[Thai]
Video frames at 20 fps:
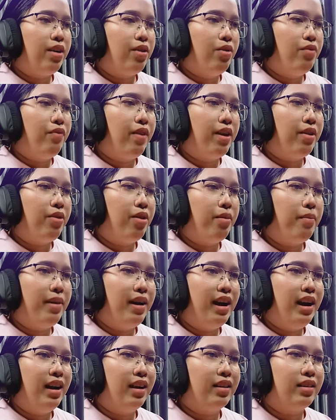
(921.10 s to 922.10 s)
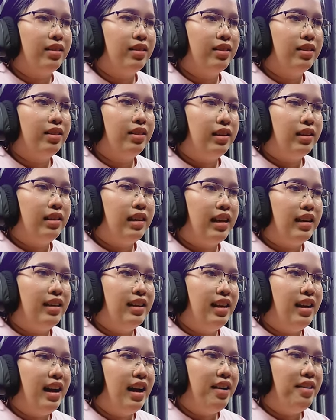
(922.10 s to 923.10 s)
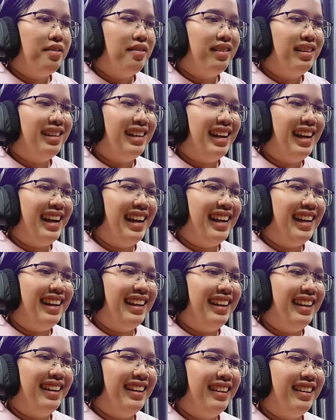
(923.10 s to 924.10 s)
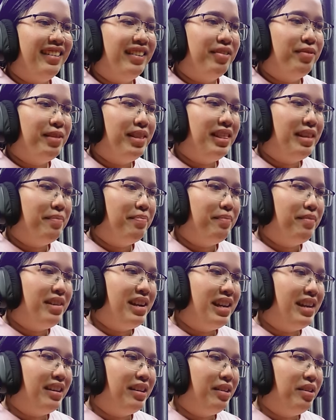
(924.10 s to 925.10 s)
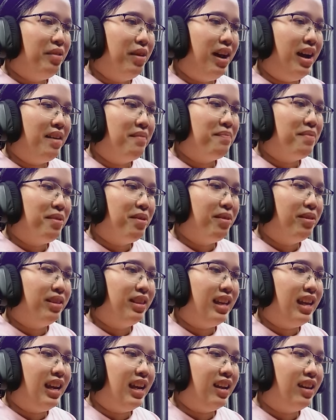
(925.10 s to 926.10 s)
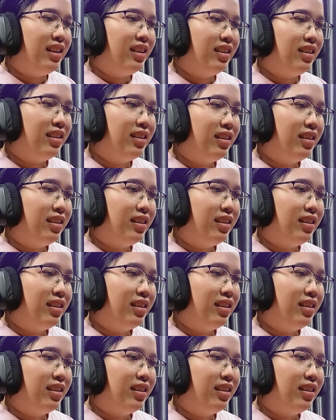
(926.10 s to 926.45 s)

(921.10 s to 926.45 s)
ใกล้กองไฟร้อนมากในเนื้อเราเอ้ยวิตามินด้วยโปรตีน